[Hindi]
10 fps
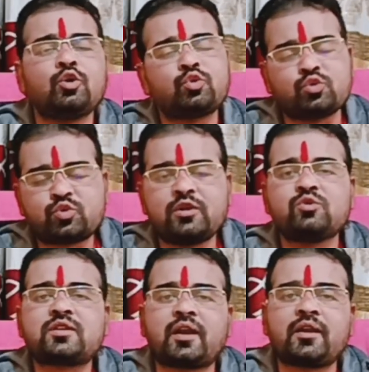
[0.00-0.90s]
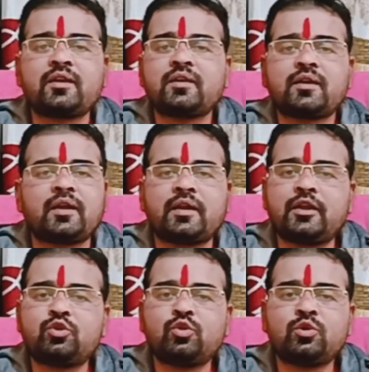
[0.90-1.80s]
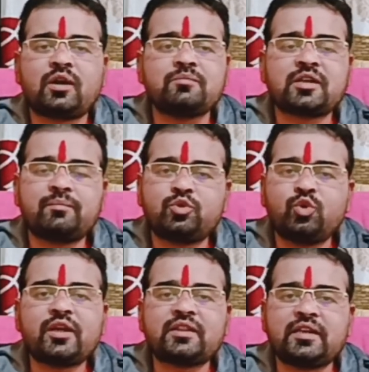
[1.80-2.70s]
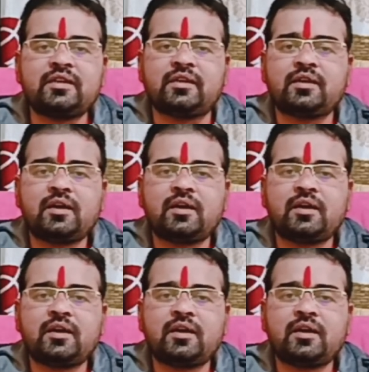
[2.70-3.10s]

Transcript: तो उसको यूज कर लें नहीं तो कम से कम दो या तीन